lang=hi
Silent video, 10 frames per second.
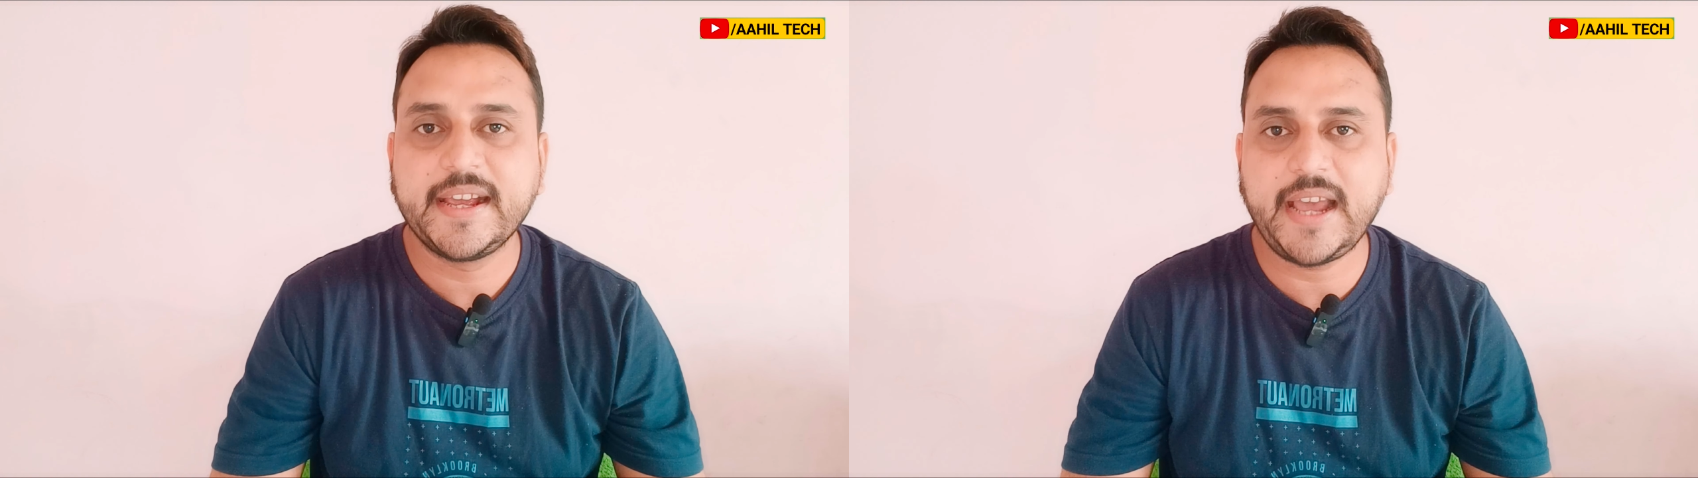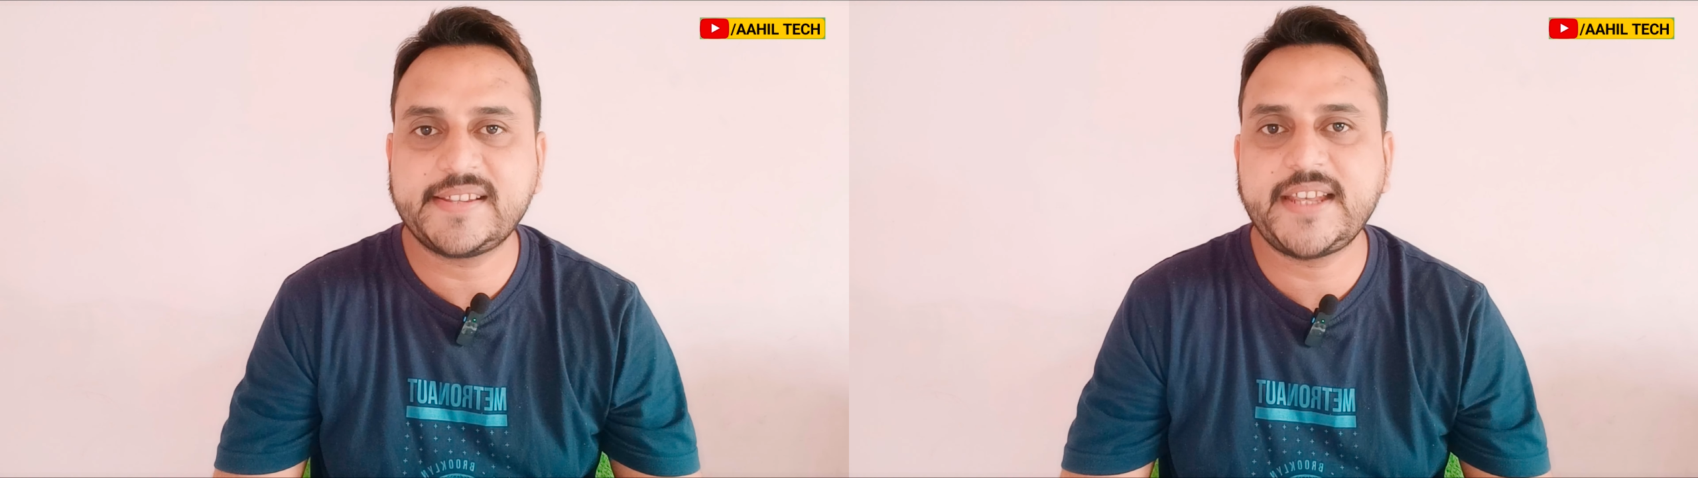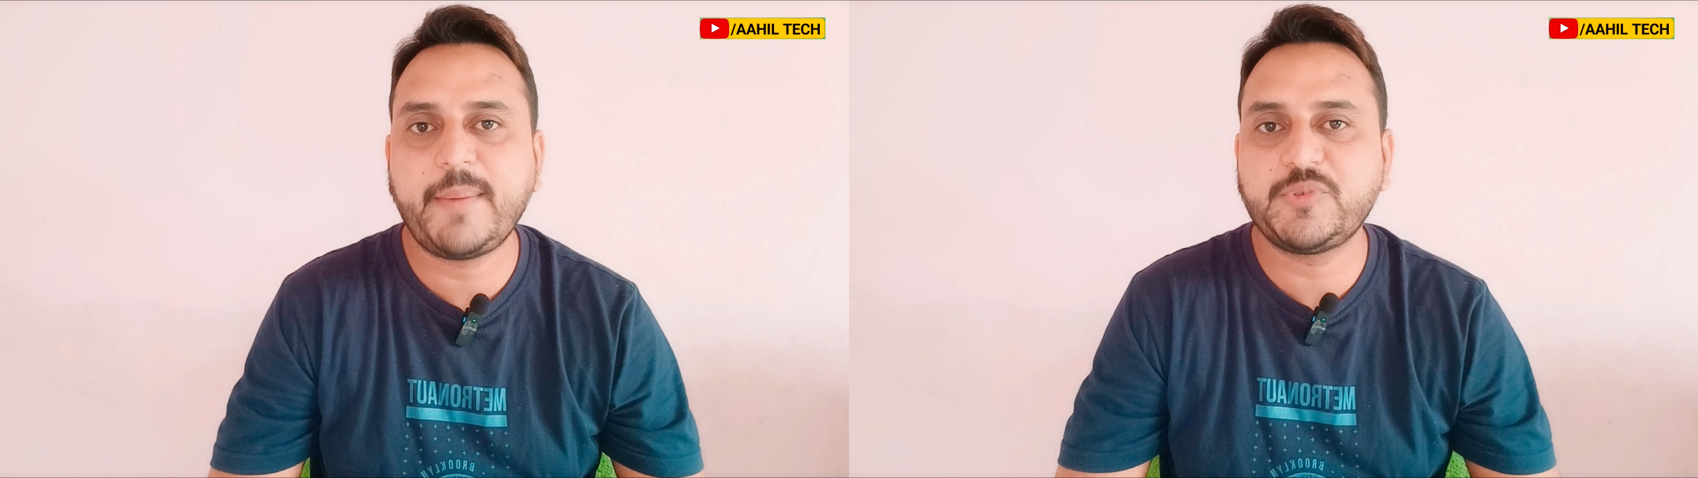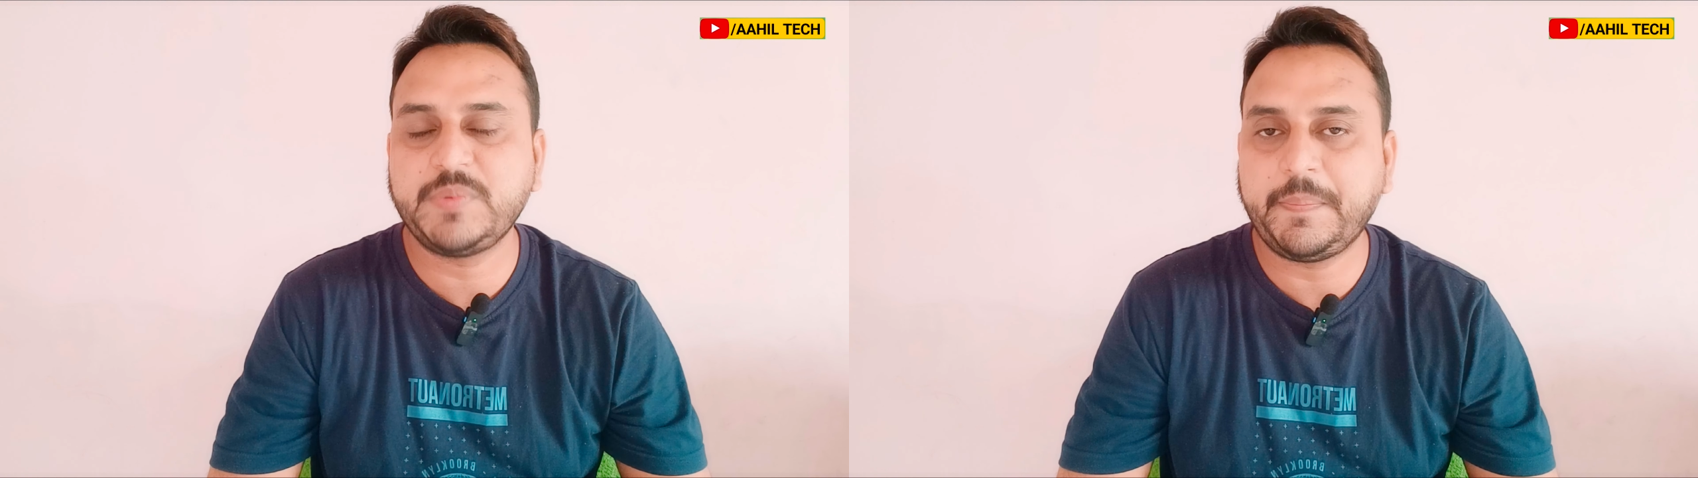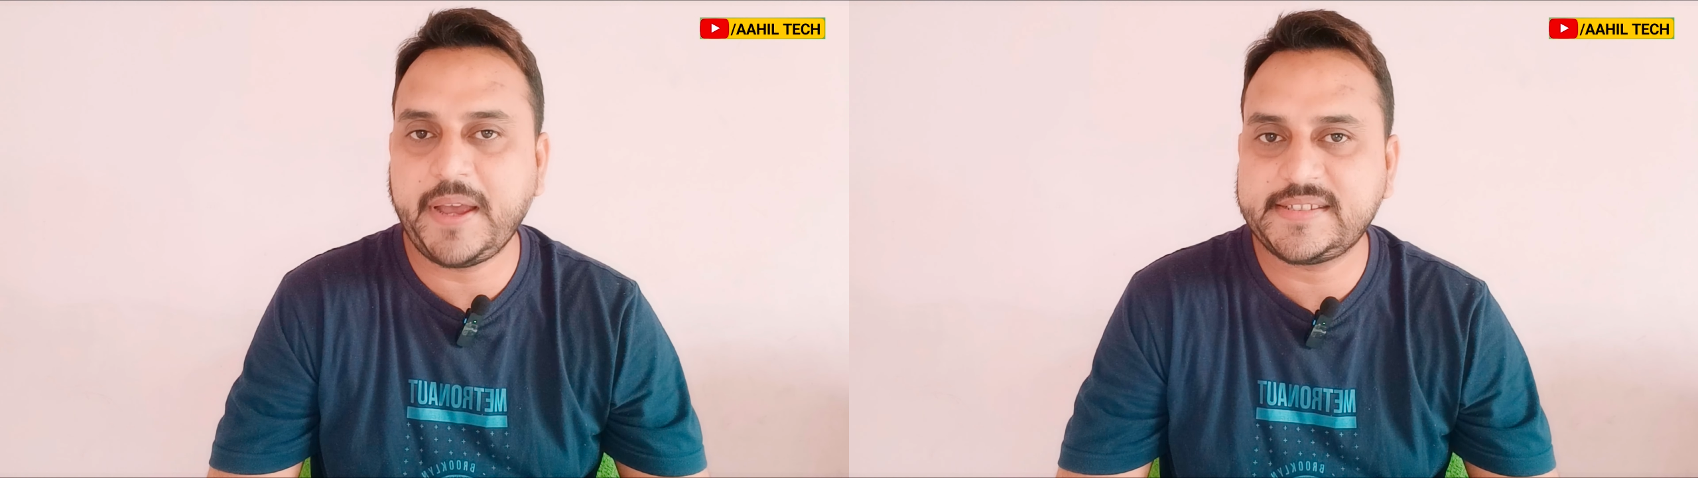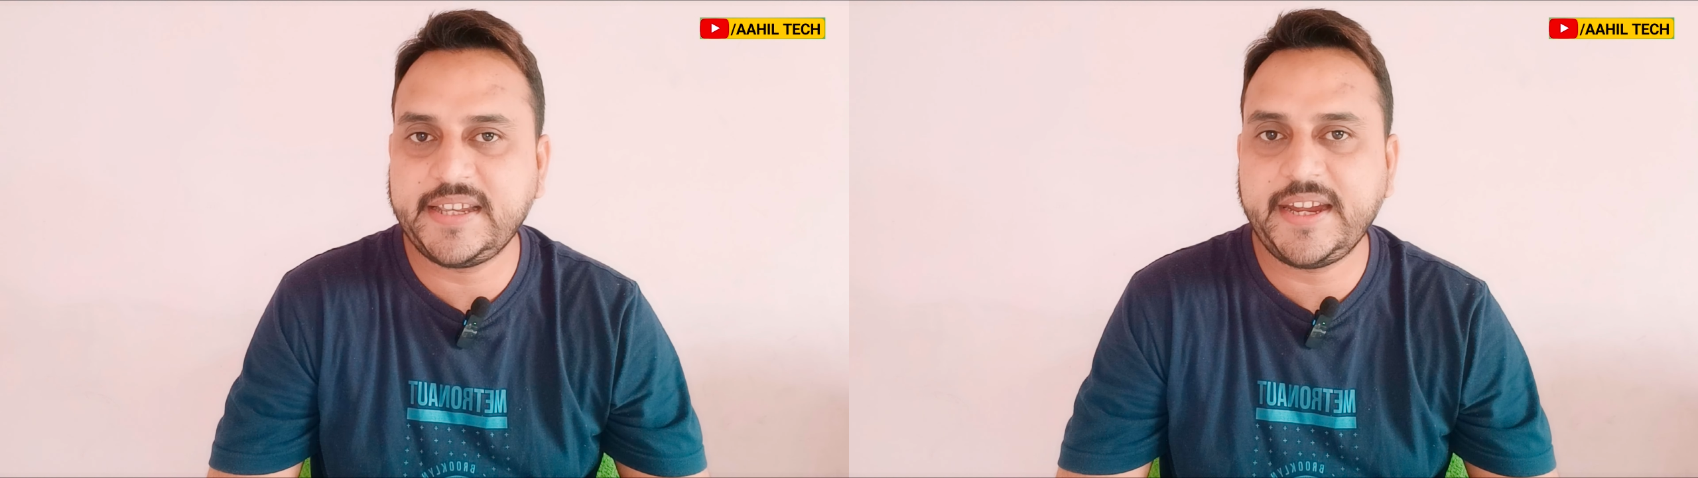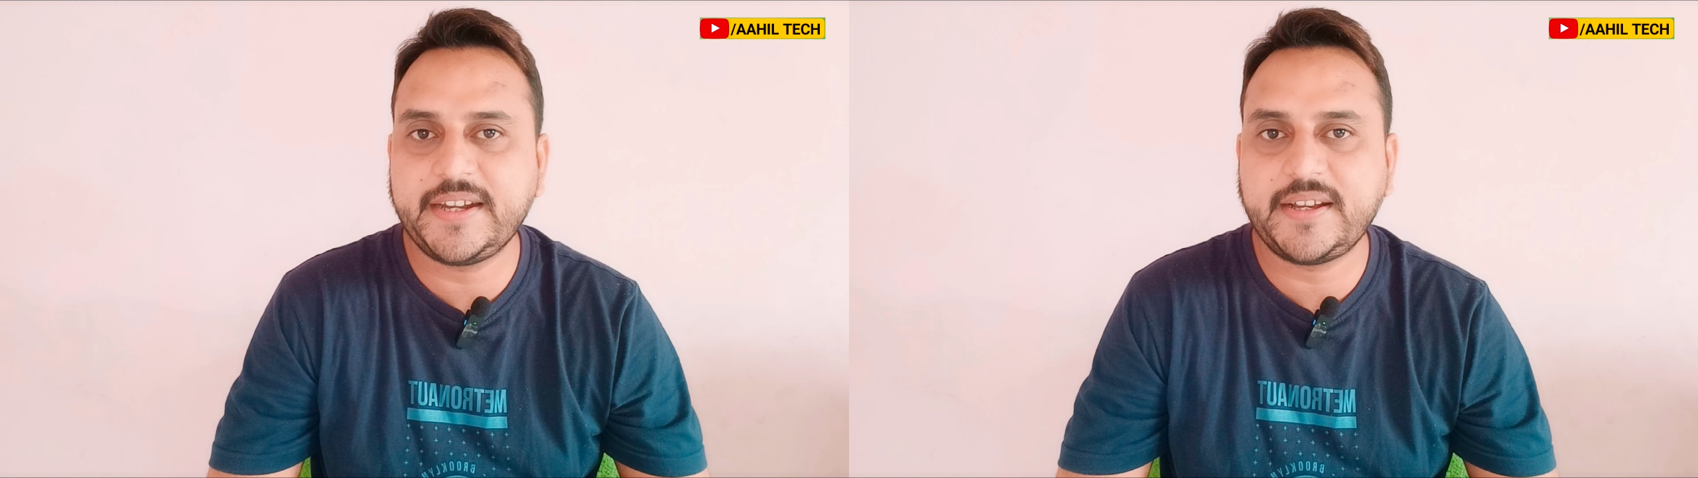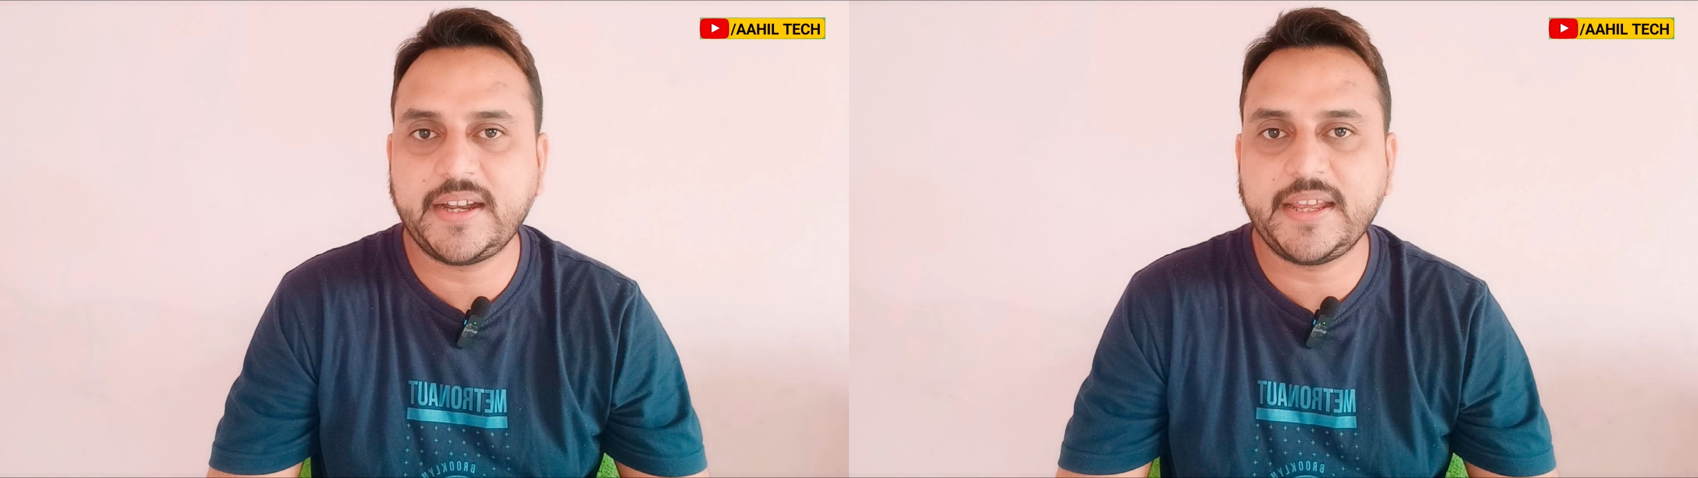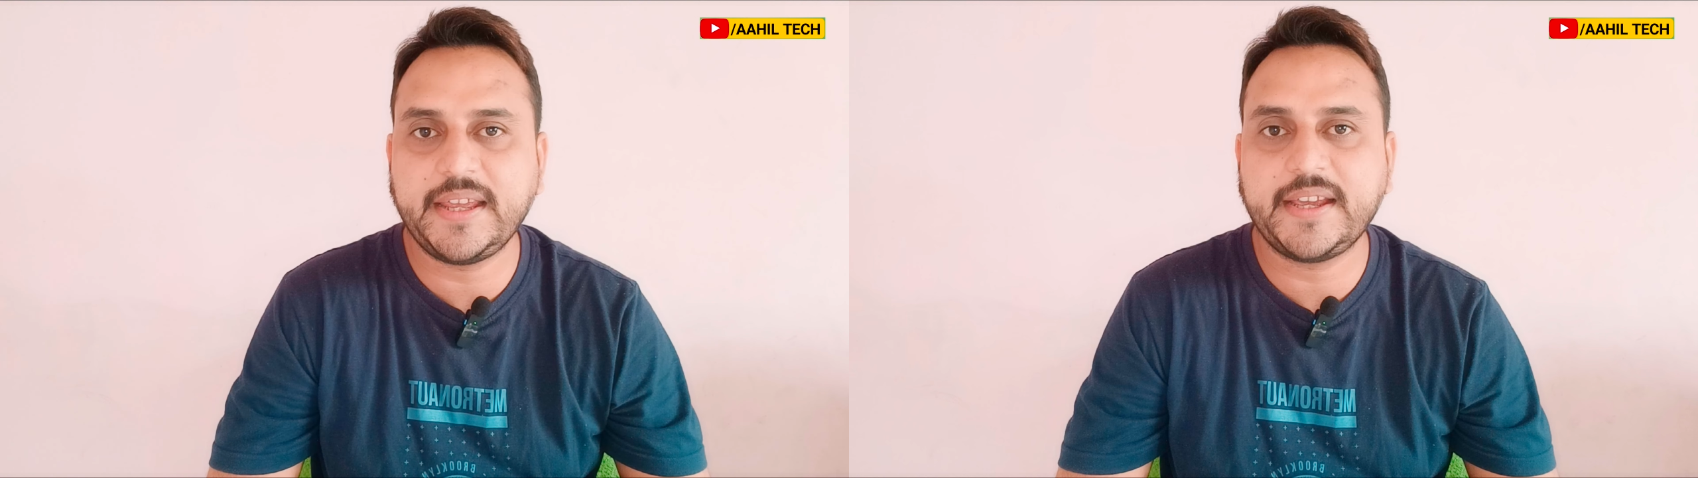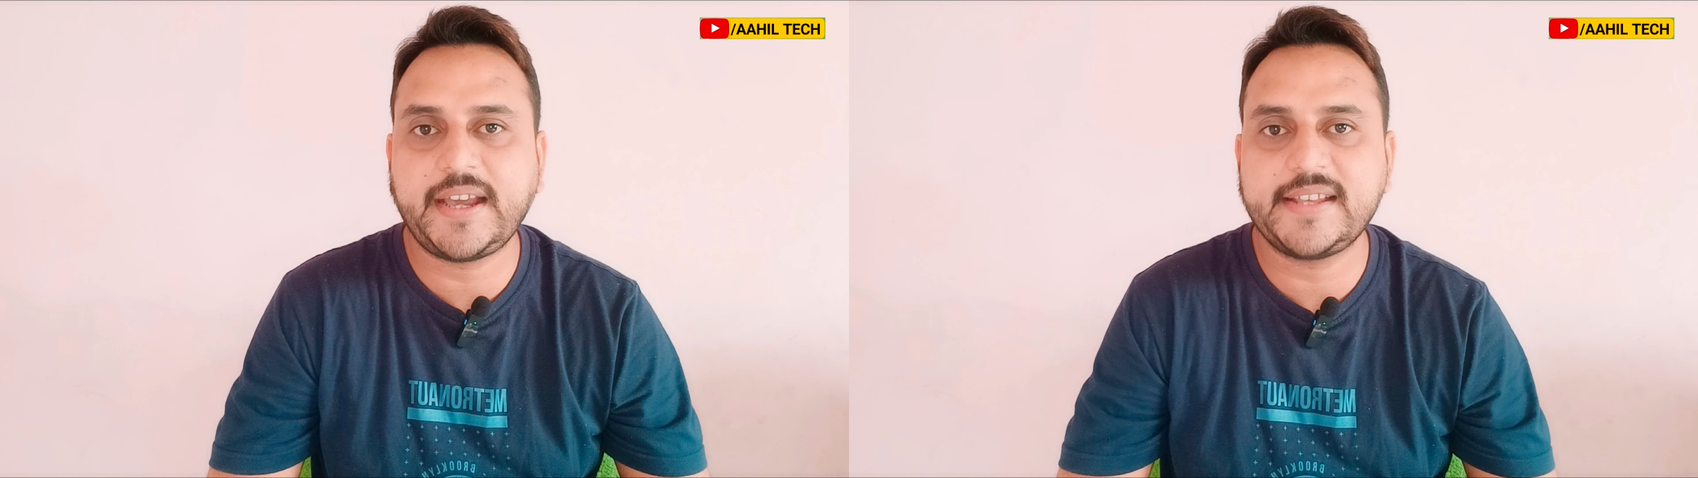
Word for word: कैसे आप उसमें पैसे ऐड करेंगे